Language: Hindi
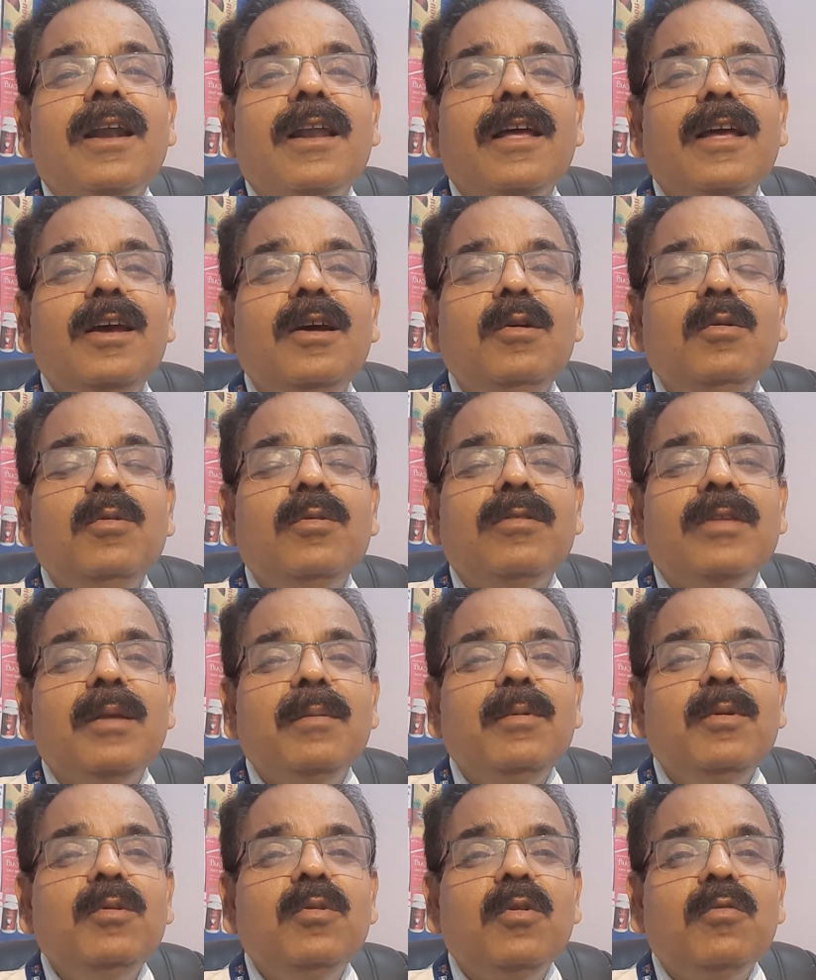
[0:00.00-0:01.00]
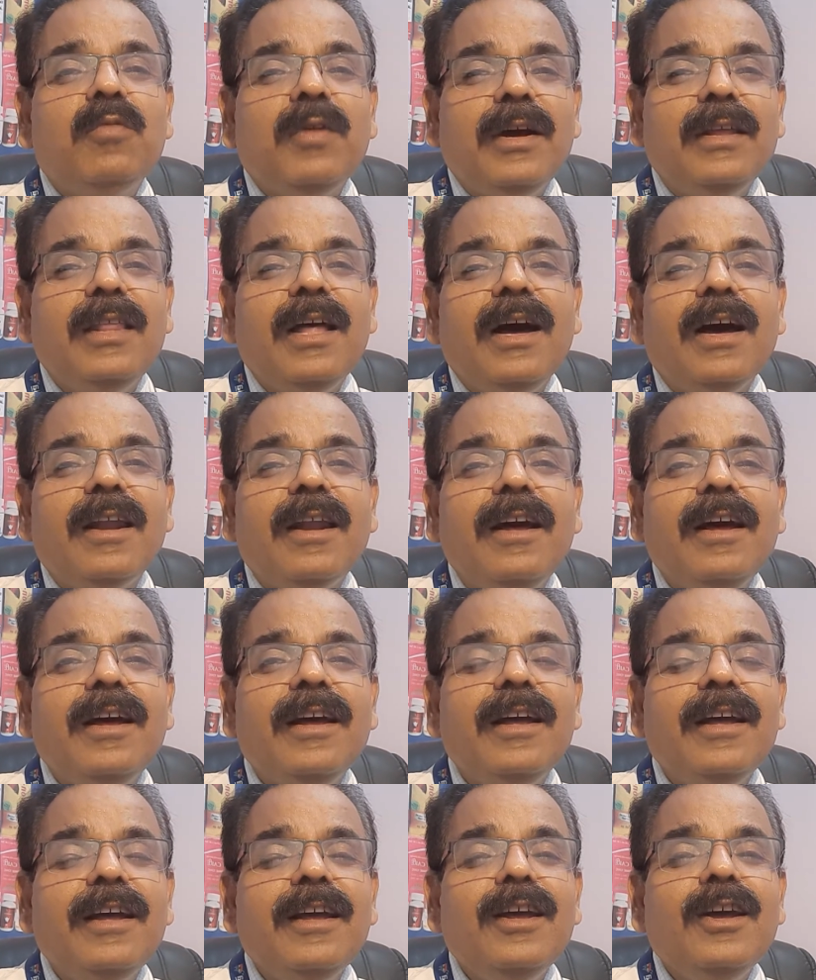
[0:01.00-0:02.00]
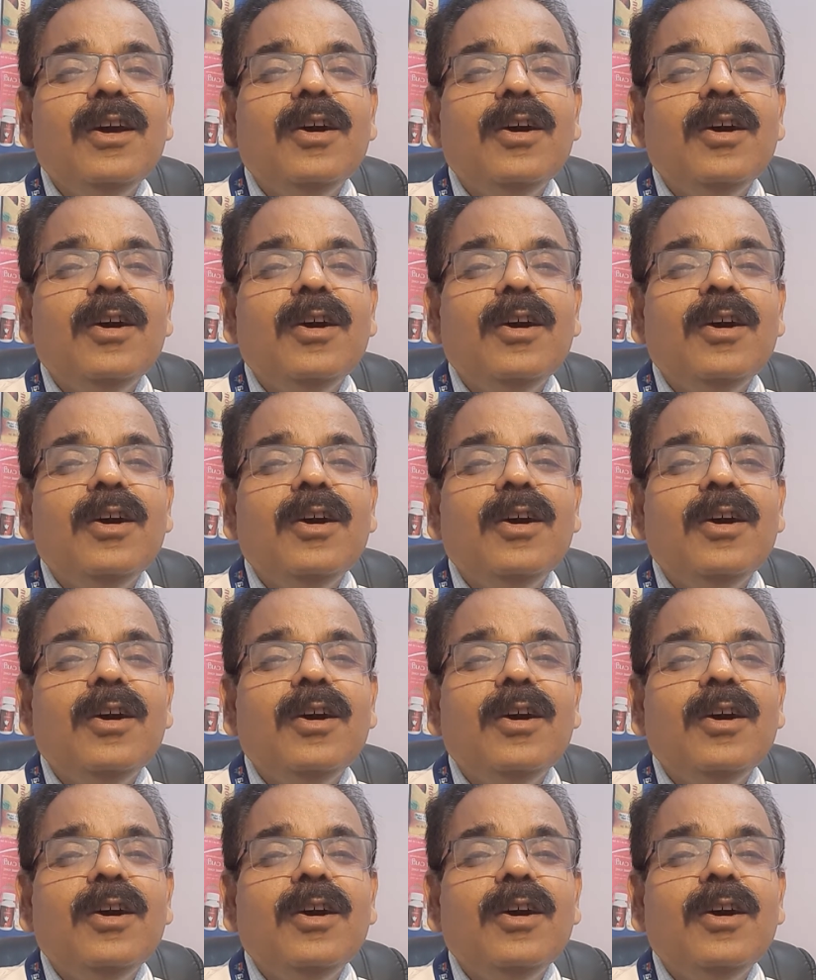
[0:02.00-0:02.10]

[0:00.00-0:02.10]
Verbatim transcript: रहे हैं उससे भी उनको फ़ायदा आ रहा है